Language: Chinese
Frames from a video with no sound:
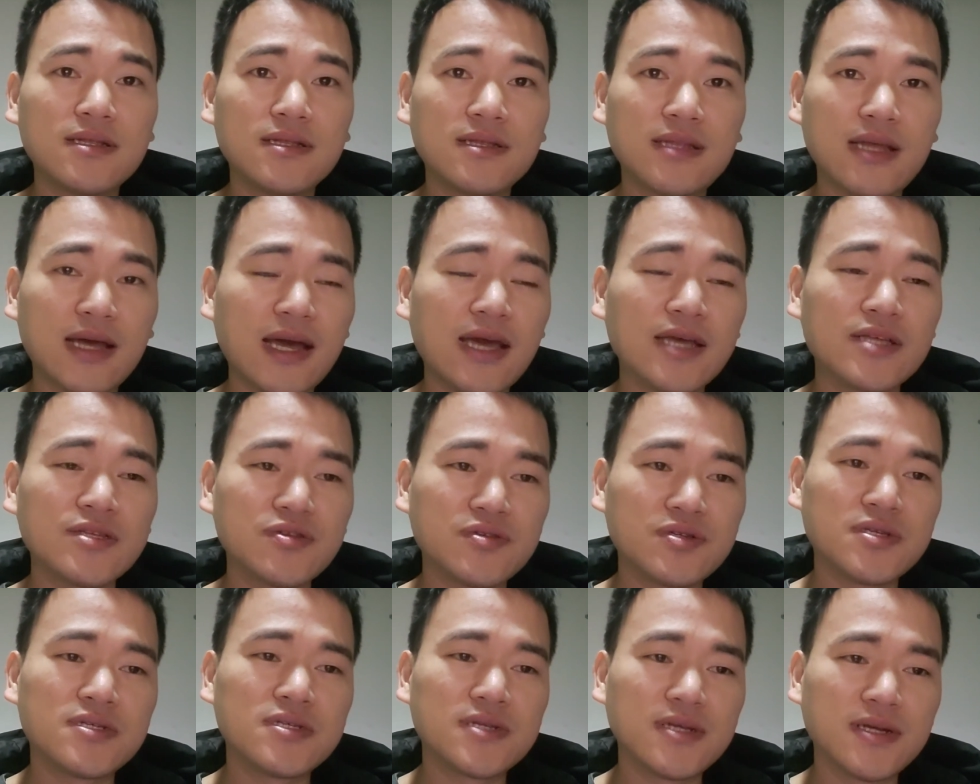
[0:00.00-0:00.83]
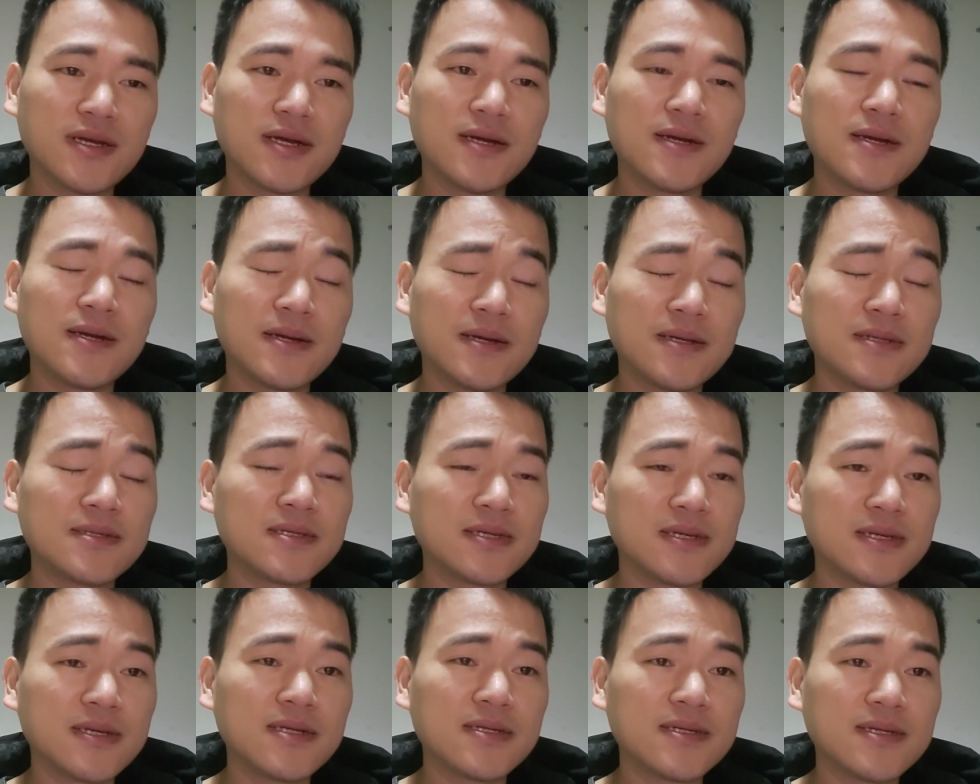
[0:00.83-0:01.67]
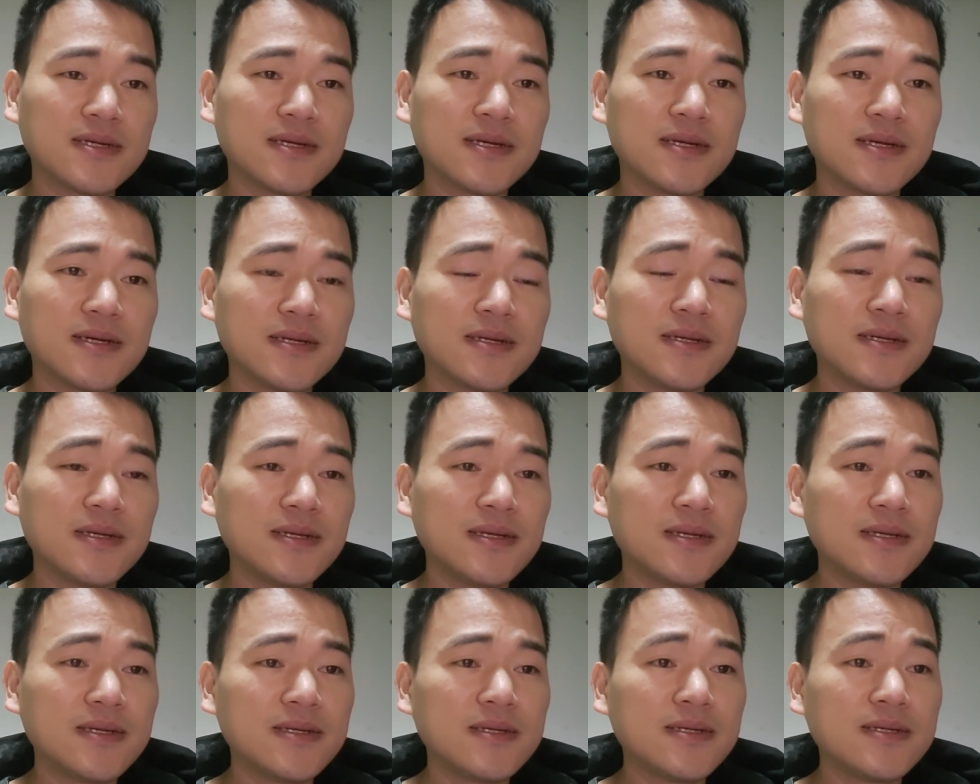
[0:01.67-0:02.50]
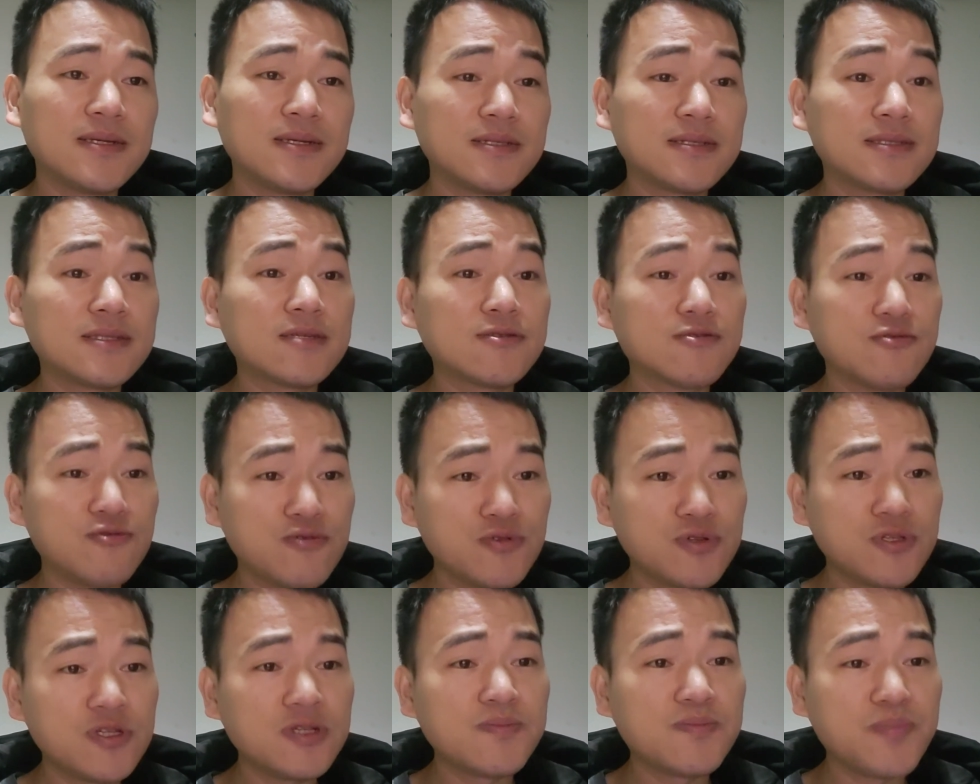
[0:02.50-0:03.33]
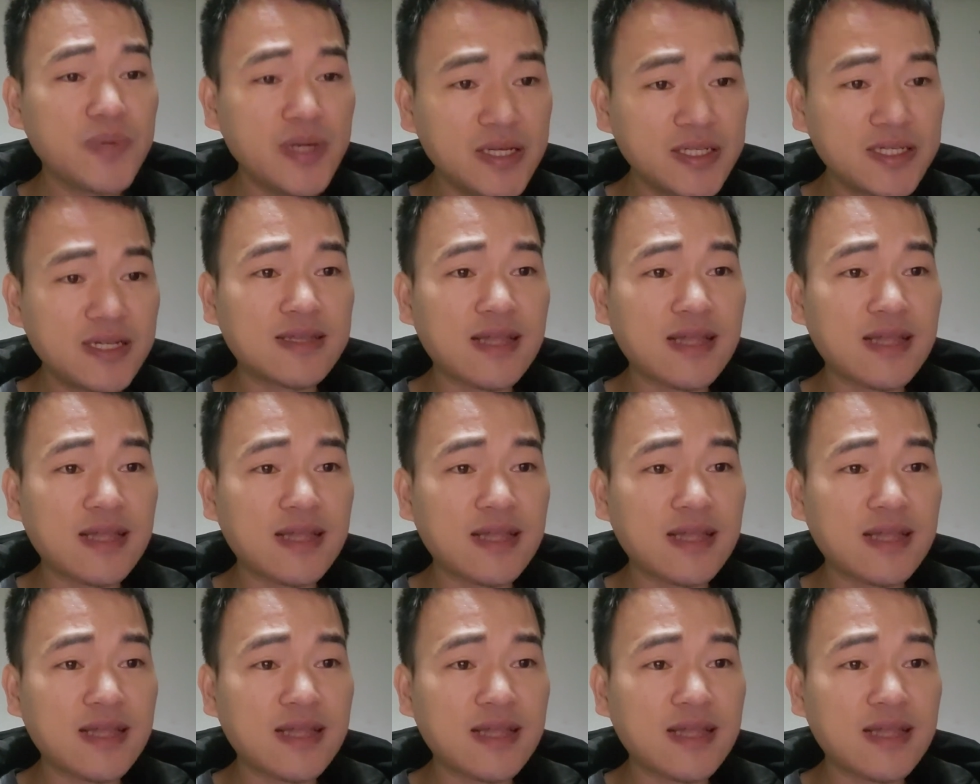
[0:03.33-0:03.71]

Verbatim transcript: 大概就是这个这个这个故事背景，